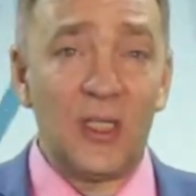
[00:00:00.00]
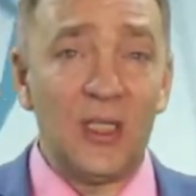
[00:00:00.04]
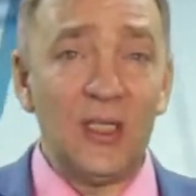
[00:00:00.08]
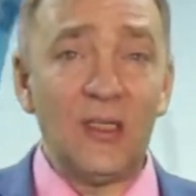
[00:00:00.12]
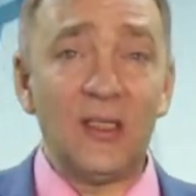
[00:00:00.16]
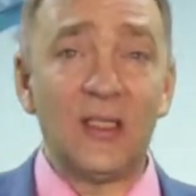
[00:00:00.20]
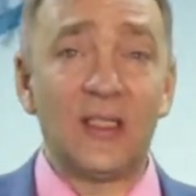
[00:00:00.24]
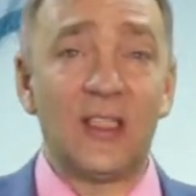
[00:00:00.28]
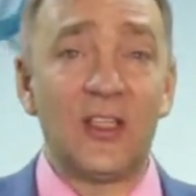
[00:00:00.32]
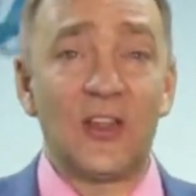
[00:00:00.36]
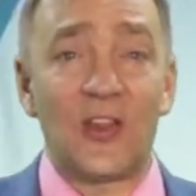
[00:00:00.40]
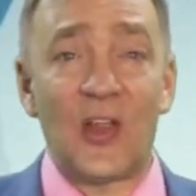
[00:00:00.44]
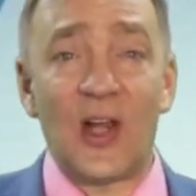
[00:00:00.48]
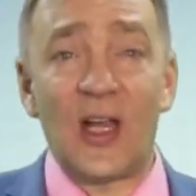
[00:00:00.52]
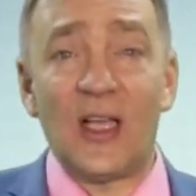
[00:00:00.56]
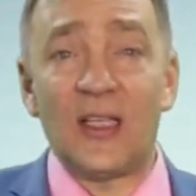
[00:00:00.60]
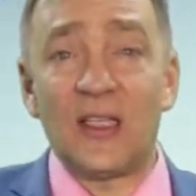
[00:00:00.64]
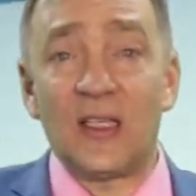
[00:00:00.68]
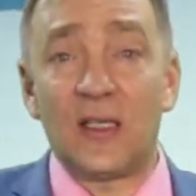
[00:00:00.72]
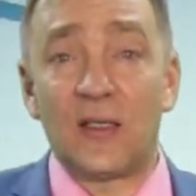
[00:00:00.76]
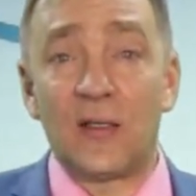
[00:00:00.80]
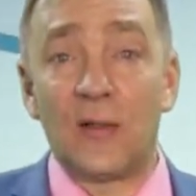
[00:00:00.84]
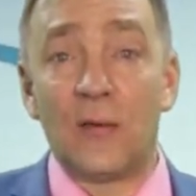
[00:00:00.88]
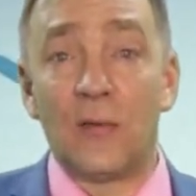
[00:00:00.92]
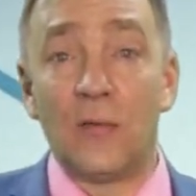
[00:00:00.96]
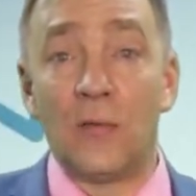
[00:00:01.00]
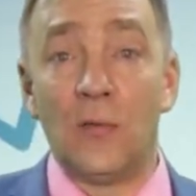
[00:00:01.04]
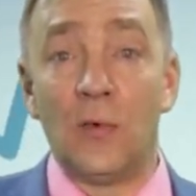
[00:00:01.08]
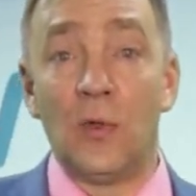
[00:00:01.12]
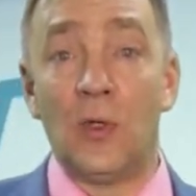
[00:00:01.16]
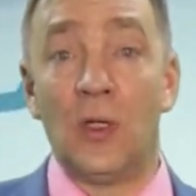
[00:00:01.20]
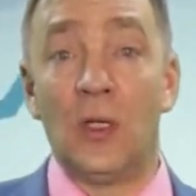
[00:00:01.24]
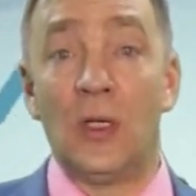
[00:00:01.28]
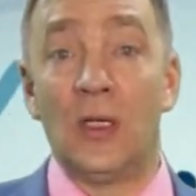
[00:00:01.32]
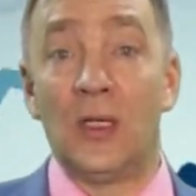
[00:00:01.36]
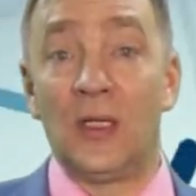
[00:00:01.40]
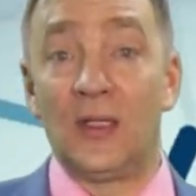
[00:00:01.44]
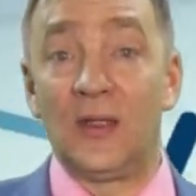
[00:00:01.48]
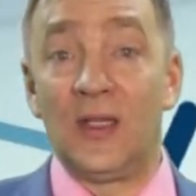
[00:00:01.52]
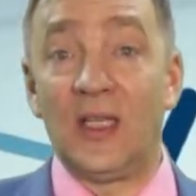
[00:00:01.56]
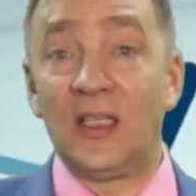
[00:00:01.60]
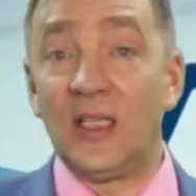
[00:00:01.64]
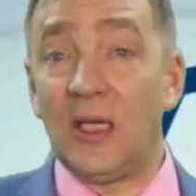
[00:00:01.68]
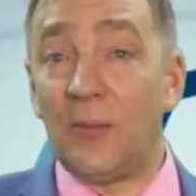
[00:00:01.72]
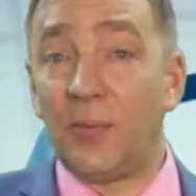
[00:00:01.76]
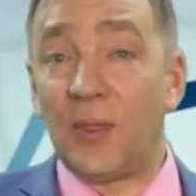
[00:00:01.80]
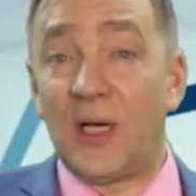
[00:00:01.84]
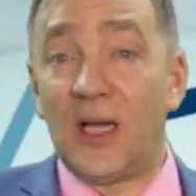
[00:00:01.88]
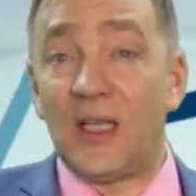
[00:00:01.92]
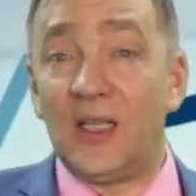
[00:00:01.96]
делать и тратить на
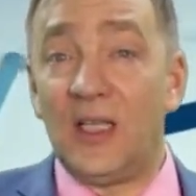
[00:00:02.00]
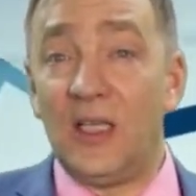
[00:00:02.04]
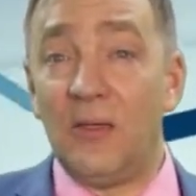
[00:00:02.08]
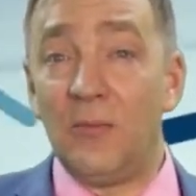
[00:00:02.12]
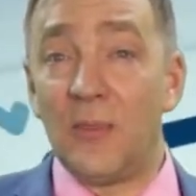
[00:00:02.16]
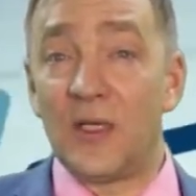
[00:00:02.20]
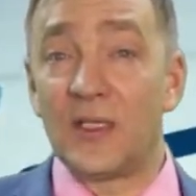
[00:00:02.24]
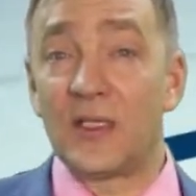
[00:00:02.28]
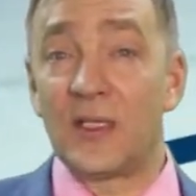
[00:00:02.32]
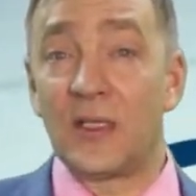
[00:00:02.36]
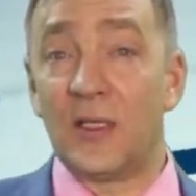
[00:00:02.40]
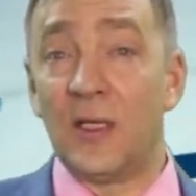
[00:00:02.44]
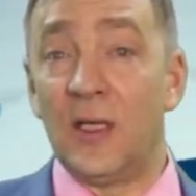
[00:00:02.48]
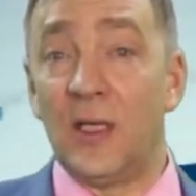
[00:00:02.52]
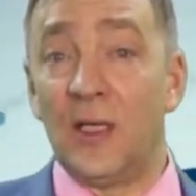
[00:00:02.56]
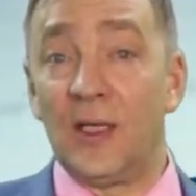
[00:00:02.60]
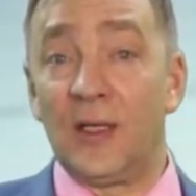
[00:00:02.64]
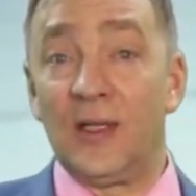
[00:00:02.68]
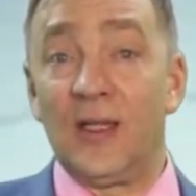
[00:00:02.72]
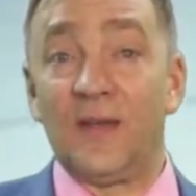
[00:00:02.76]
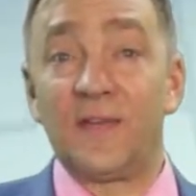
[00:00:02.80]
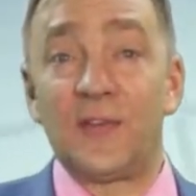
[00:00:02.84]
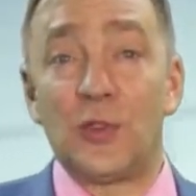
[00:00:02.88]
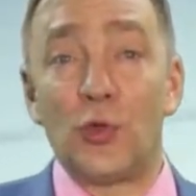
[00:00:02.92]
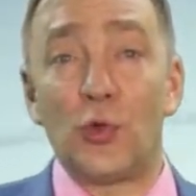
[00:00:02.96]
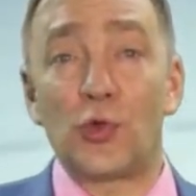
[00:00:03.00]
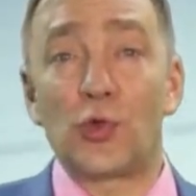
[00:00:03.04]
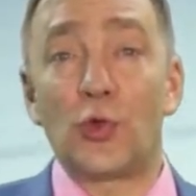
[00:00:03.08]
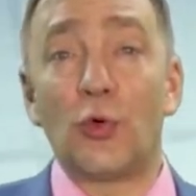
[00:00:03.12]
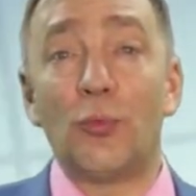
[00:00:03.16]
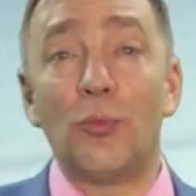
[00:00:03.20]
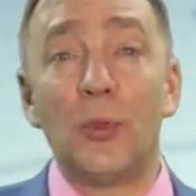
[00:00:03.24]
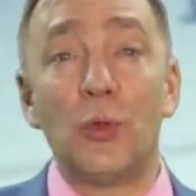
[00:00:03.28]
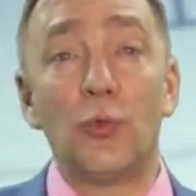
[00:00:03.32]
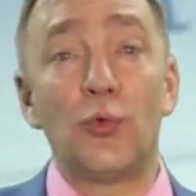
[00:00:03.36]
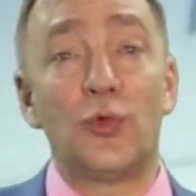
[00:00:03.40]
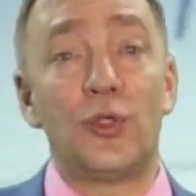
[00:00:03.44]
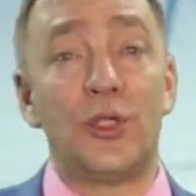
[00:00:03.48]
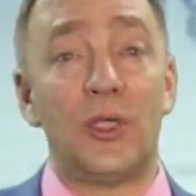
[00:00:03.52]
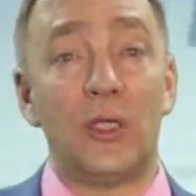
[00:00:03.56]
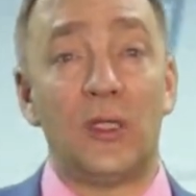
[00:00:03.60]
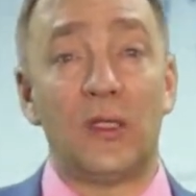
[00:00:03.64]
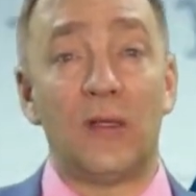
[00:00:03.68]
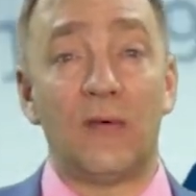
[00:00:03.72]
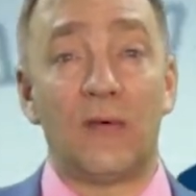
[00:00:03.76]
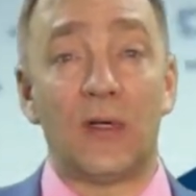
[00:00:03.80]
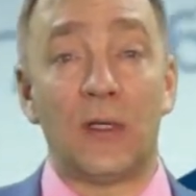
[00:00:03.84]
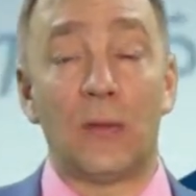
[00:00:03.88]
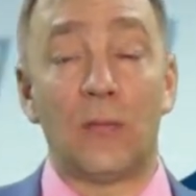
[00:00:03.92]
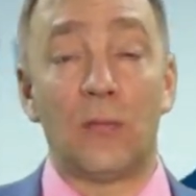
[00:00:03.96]
необходимость, на все, что мы
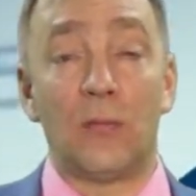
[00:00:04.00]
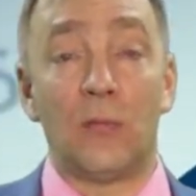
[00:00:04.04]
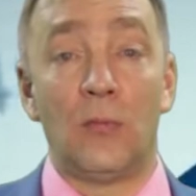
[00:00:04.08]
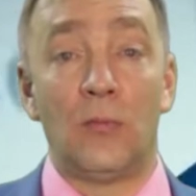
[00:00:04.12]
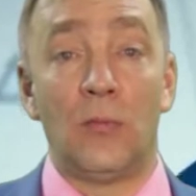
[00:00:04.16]
учитываем.